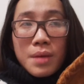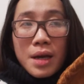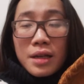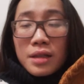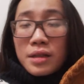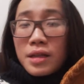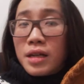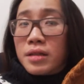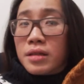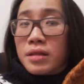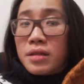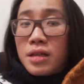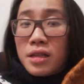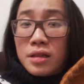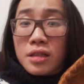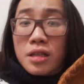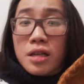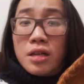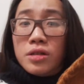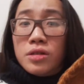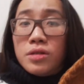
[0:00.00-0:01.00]
bạn ta
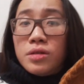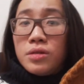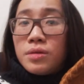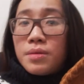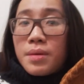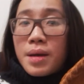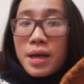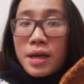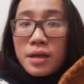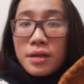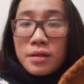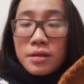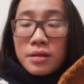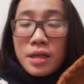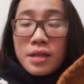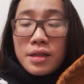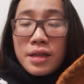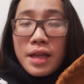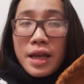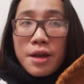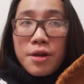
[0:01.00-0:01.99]
định cư luôn mà
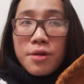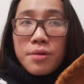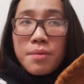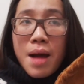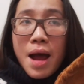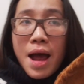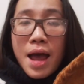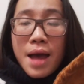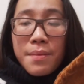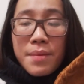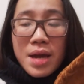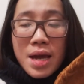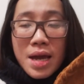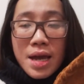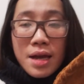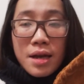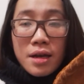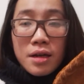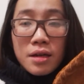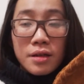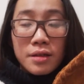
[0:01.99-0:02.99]
đi theo ba
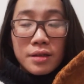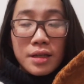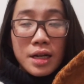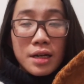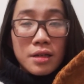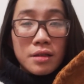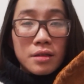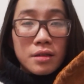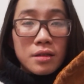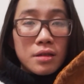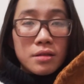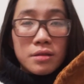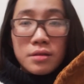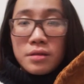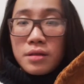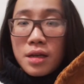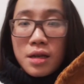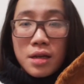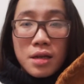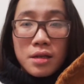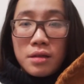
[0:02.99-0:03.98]
mẹ người ta định cư
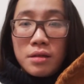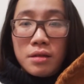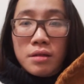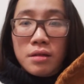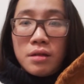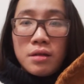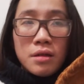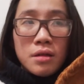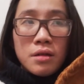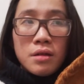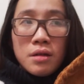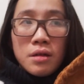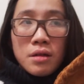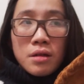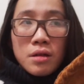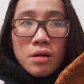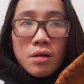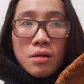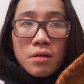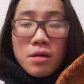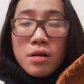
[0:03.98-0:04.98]
thì
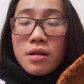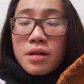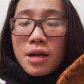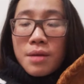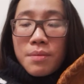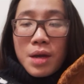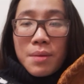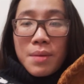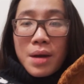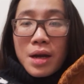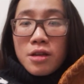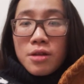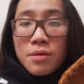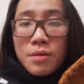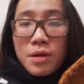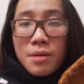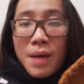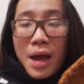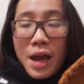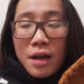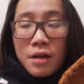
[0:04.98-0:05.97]
rất là may mắn cho
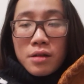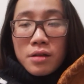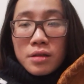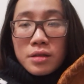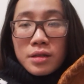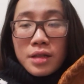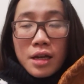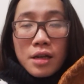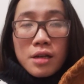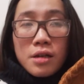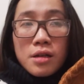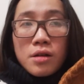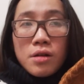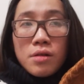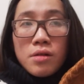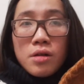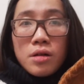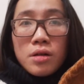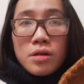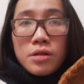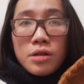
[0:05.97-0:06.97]
mấy bạn rồi tại vì có
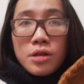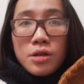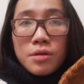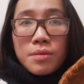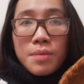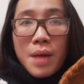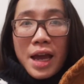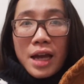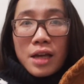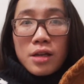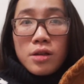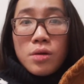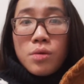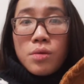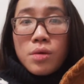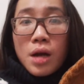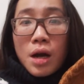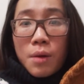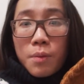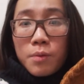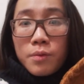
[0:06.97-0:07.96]
rất là nhiều bạn du
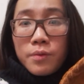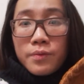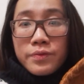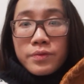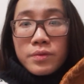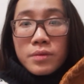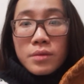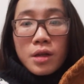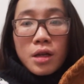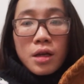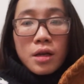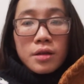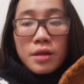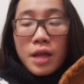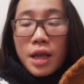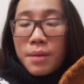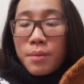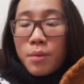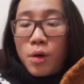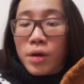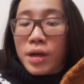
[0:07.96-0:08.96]
học
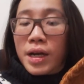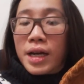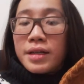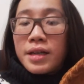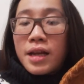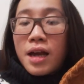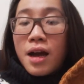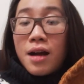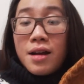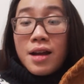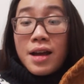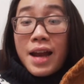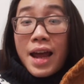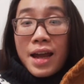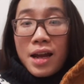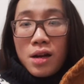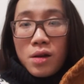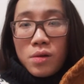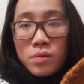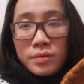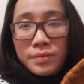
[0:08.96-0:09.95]
tìm mọi cách để ở nơi
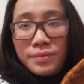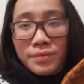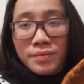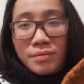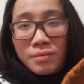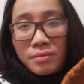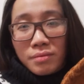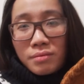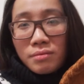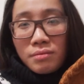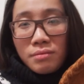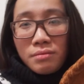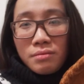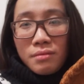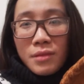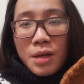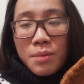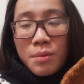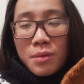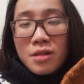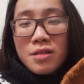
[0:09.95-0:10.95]
đây luôn
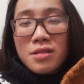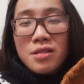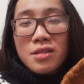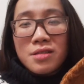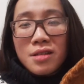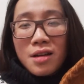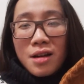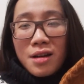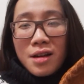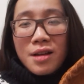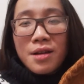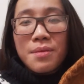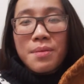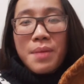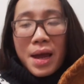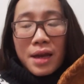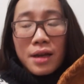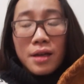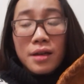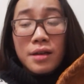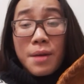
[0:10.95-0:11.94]
mình nói sơ sơ đi
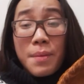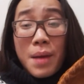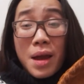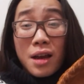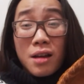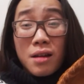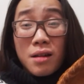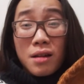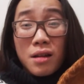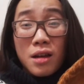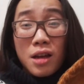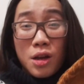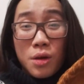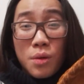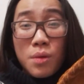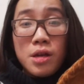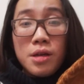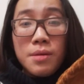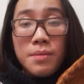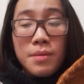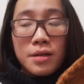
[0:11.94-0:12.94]
bạn các bạn hiểu
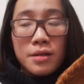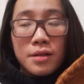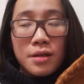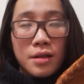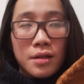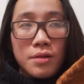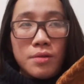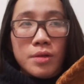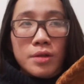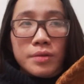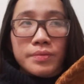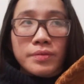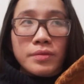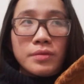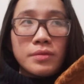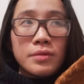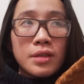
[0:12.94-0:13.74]
ý mình rồi đúng không